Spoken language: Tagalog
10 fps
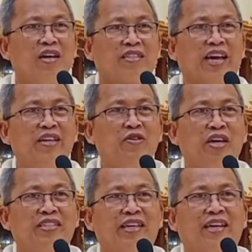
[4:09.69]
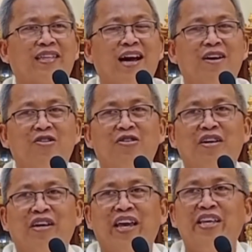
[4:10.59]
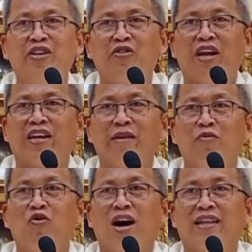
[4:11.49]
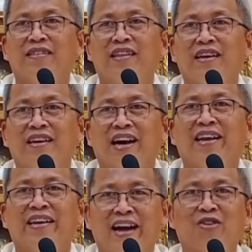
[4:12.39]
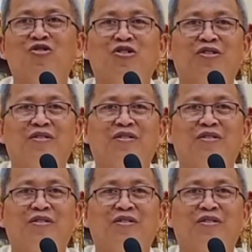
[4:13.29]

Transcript: sa inyong isigkatao, inyo nang gibuhat na rin ako.